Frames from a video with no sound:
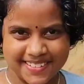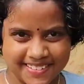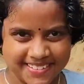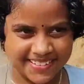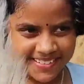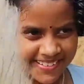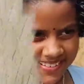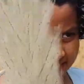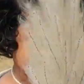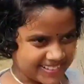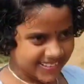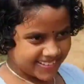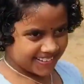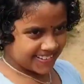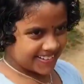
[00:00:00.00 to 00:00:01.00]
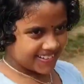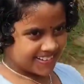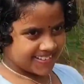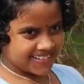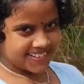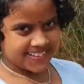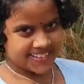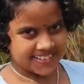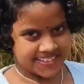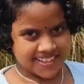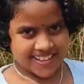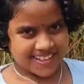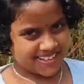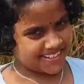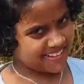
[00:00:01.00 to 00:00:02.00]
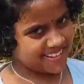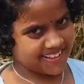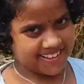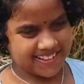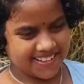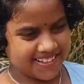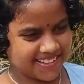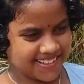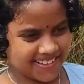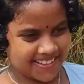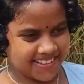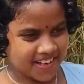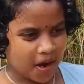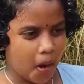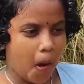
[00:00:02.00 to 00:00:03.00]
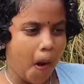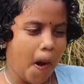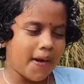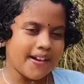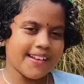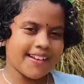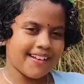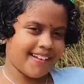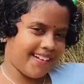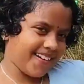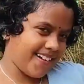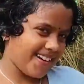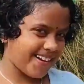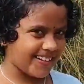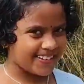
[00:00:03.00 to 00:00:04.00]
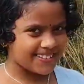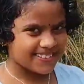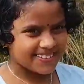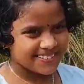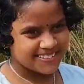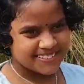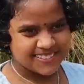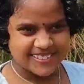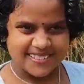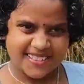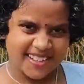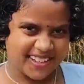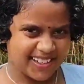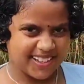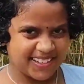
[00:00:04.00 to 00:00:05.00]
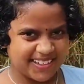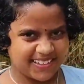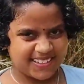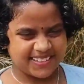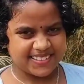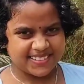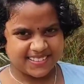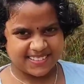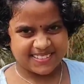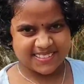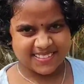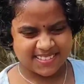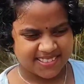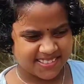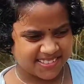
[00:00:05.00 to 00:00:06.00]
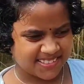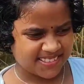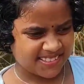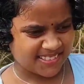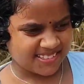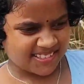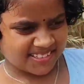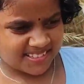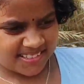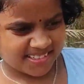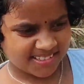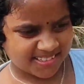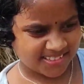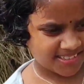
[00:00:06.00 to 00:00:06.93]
ও তাহলে দুর্গাপূজা আসছে কটা জামা কাপড় কিনেছিস অনেক হ্যাঁ। বাহ আর